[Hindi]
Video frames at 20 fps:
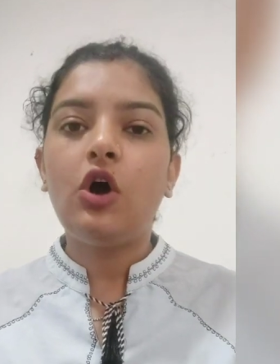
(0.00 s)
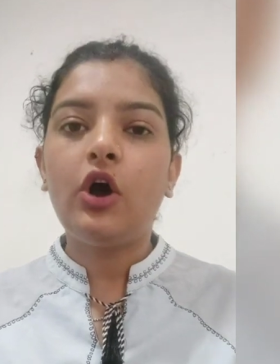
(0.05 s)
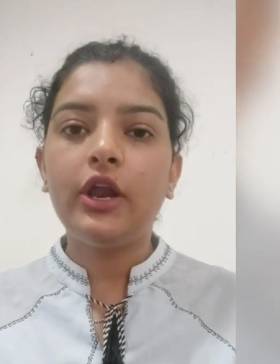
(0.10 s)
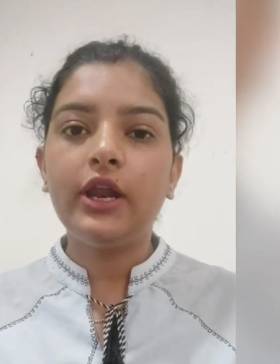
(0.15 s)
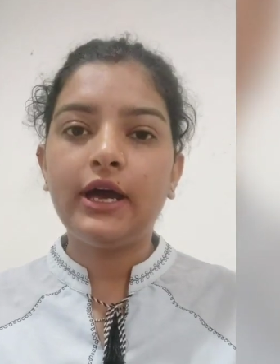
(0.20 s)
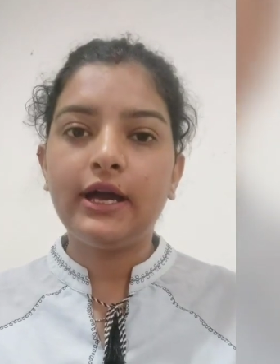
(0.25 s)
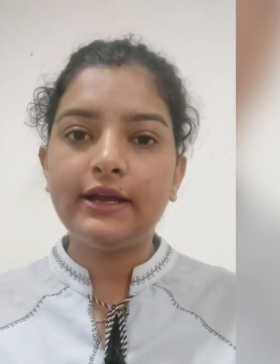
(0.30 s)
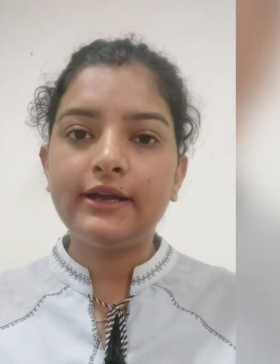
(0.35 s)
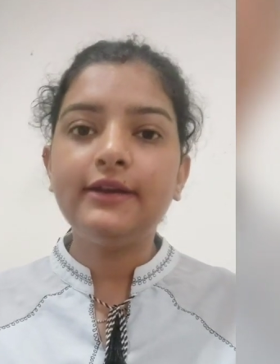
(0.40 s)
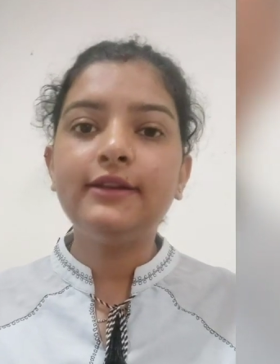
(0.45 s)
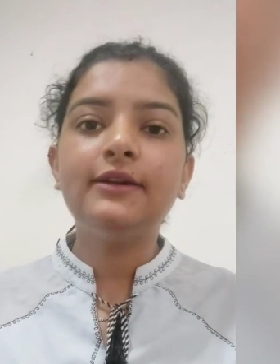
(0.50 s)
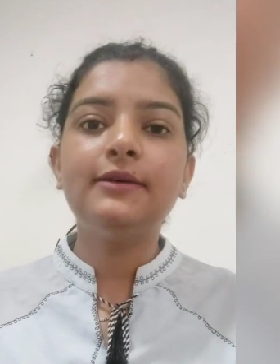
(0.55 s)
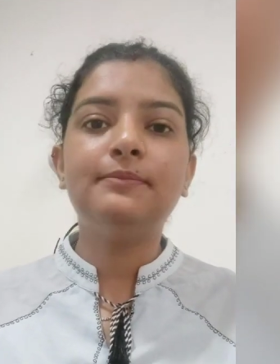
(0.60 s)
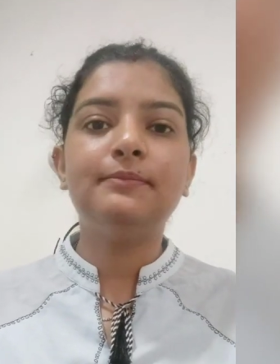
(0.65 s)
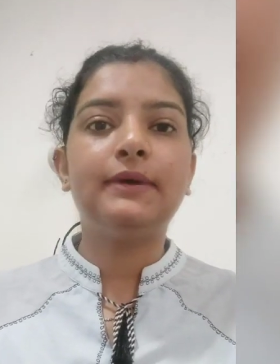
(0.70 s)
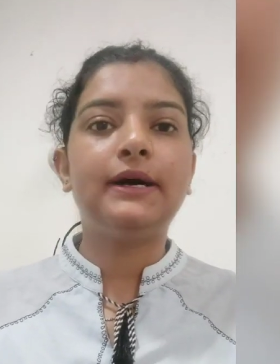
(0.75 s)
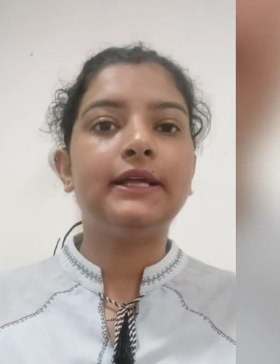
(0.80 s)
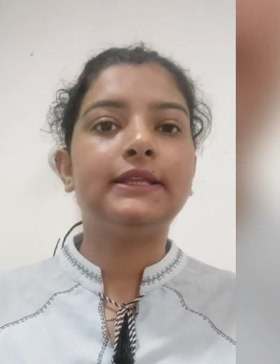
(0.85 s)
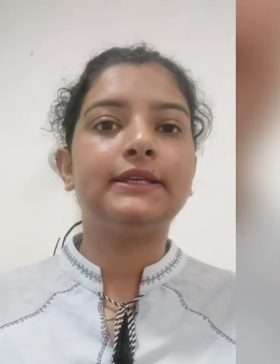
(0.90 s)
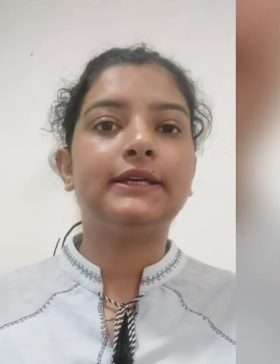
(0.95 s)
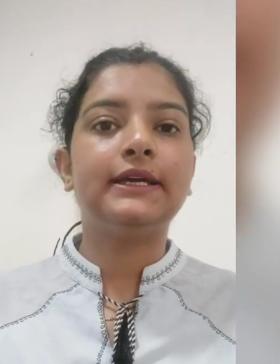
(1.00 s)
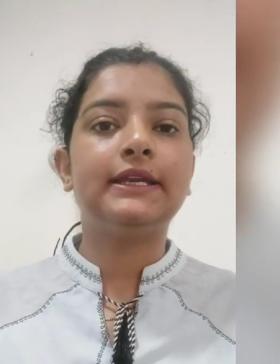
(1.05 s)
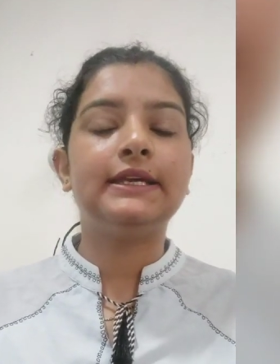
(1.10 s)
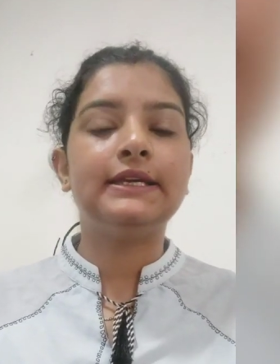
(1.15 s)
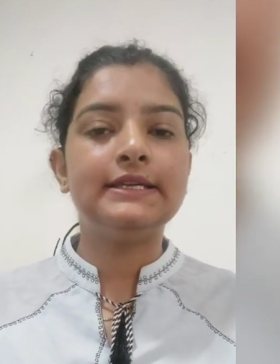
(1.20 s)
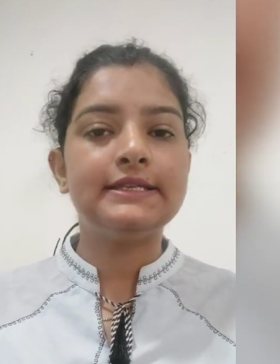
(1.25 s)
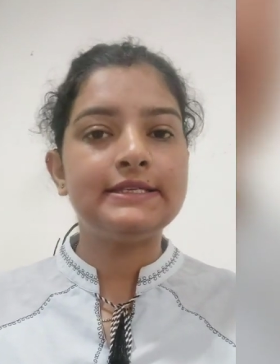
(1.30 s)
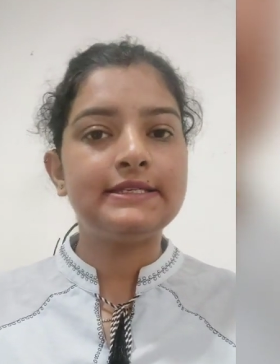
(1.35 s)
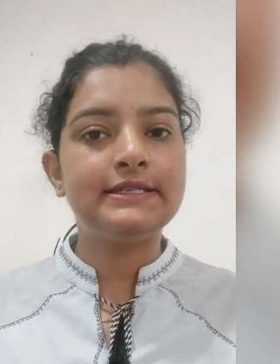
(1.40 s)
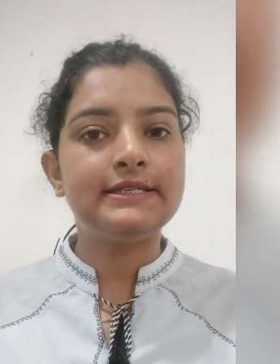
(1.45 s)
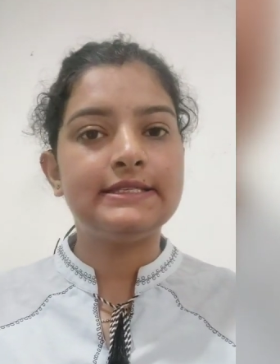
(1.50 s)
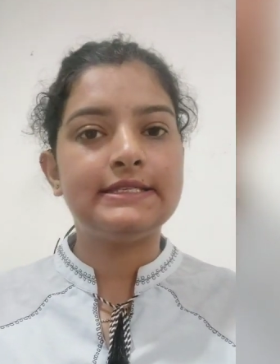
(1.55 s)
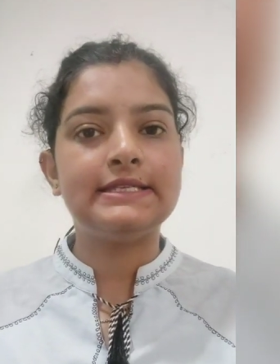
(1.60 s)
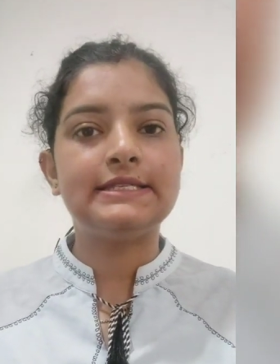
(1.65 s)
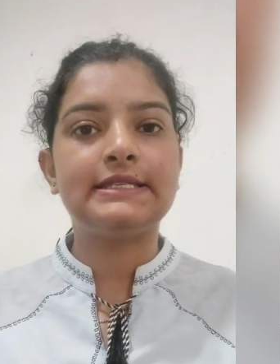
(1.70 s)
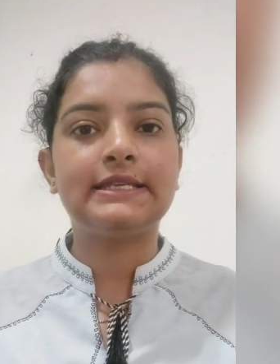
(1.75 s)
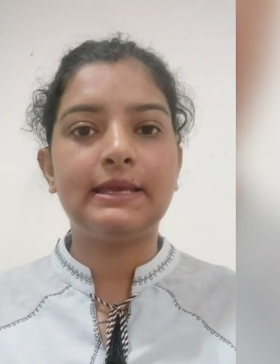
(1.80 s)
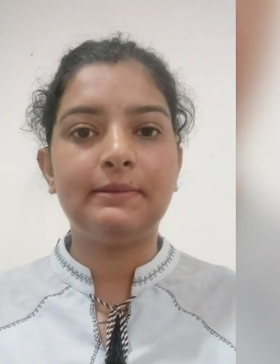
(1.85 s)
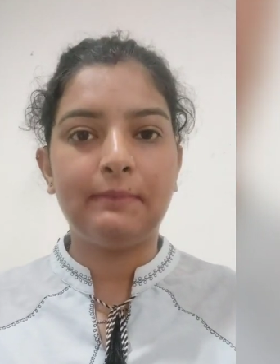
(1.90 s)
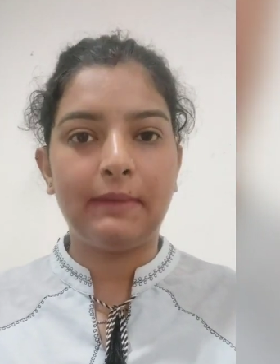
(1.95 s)
और अगर हम बात करें इस
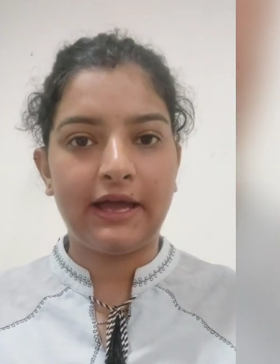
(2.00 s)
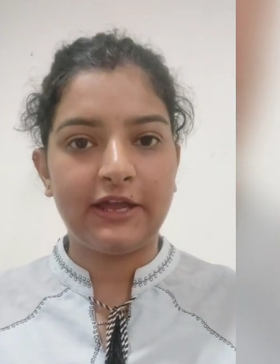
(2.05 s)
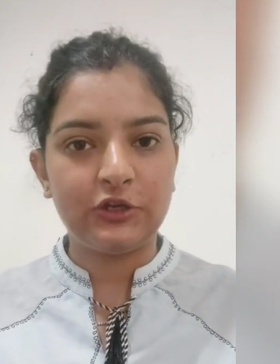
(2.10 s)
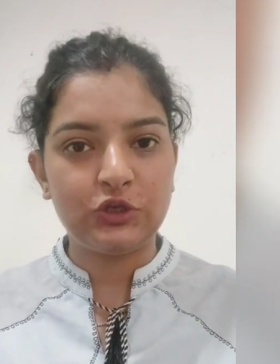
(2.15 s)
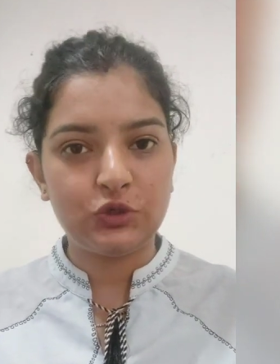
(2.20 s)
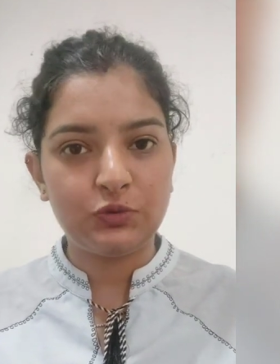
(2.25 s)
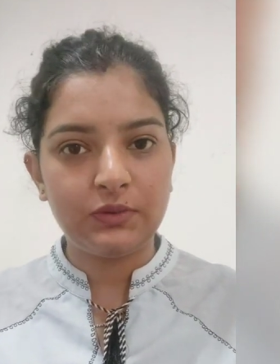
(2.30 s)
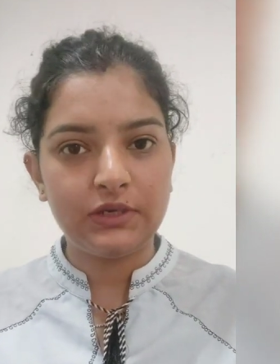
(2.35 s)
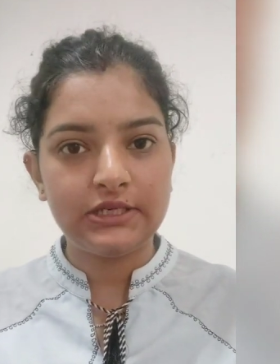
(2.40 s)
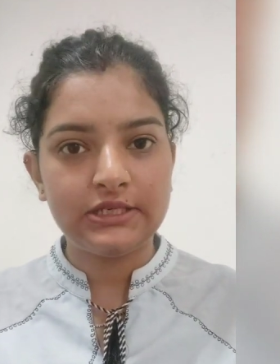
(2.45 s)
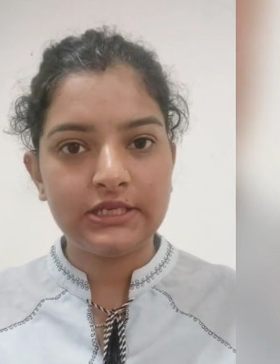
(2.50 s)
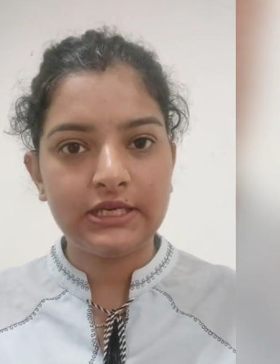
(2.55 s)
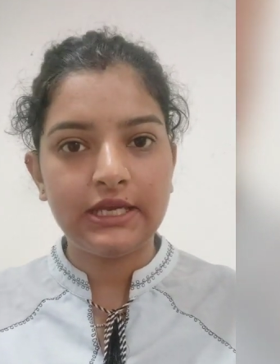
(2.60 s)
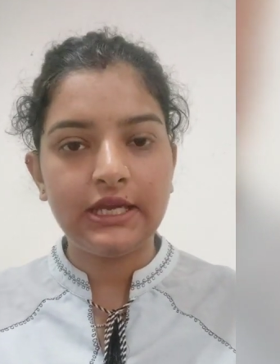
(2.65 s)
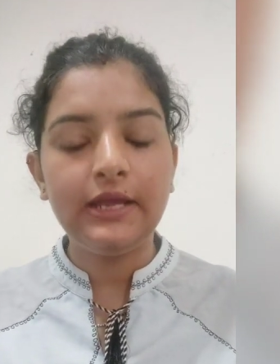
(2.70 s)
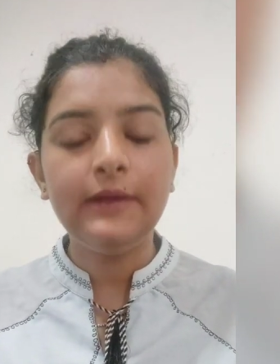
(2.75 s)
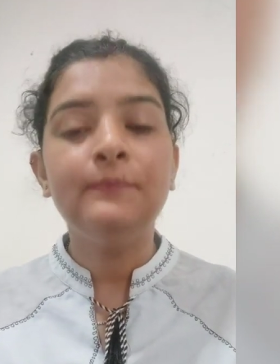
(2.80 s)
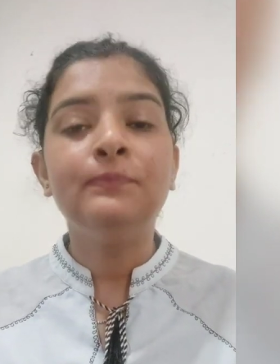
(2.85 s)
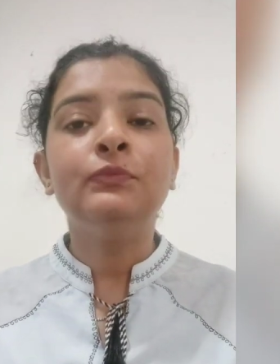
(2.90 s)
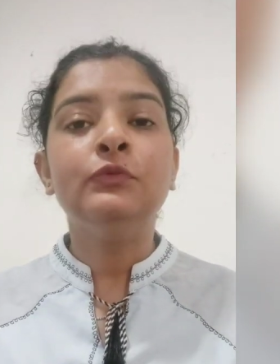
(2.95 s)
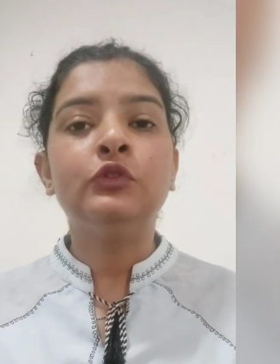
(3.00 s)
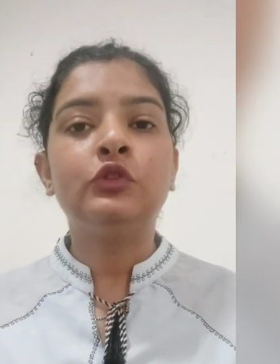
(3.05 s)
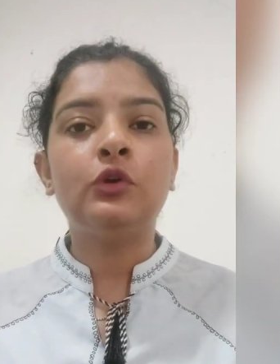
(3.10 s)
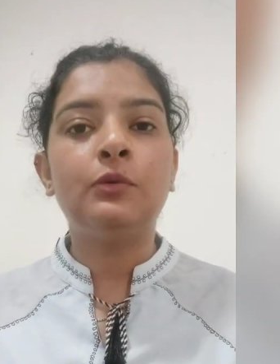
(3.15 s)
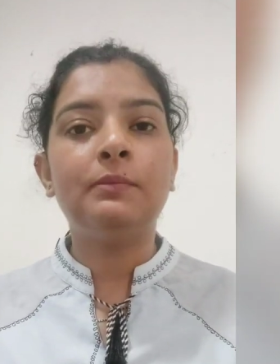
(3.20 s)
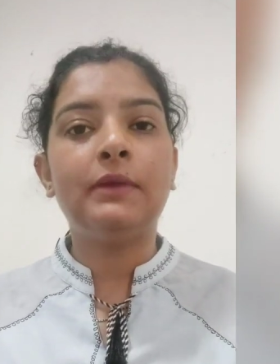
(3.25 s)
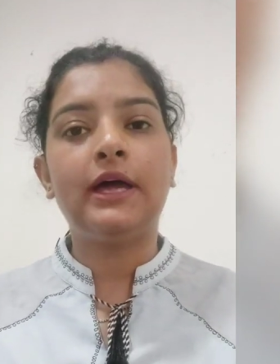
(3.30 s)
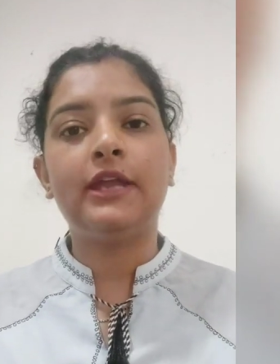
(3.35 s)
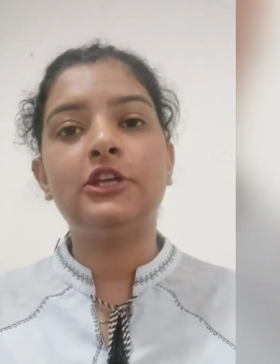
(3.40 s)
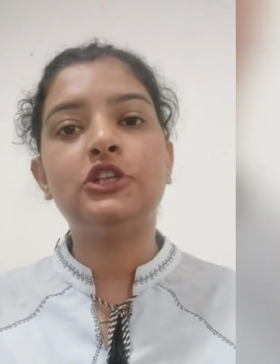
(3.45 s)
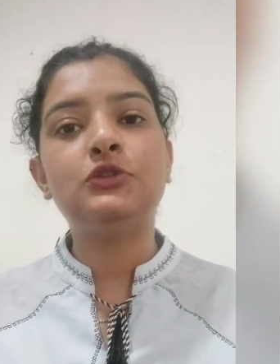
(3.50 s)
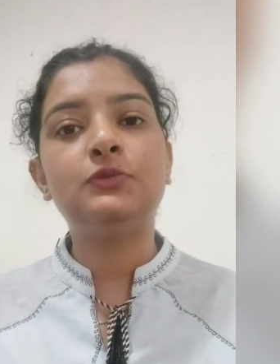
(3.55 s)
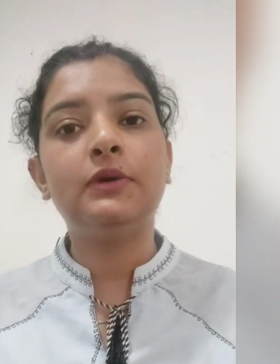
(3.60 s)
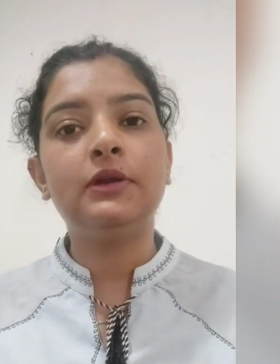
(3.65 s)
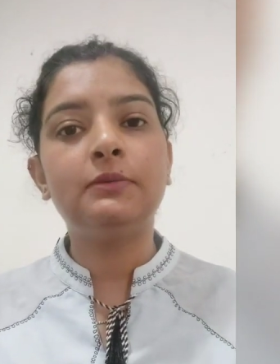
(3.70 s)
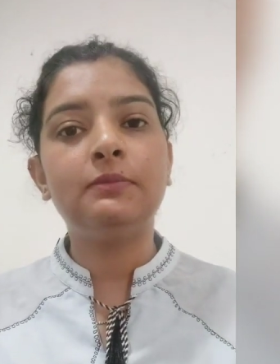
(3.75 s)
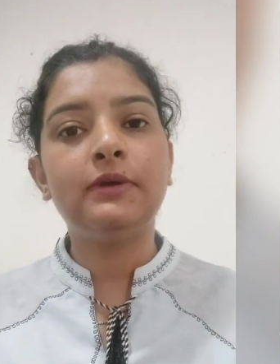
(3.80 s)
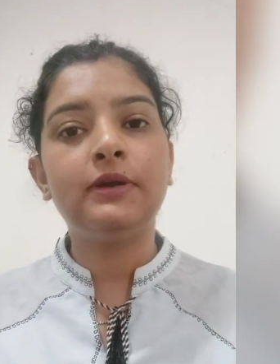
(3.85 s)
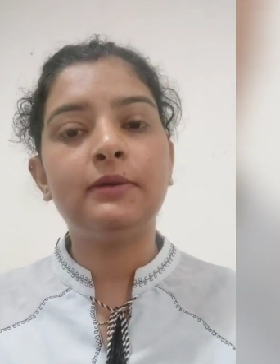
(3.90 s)
डिजीज़ की मैनेजमेंट की तो मैनेजमेंट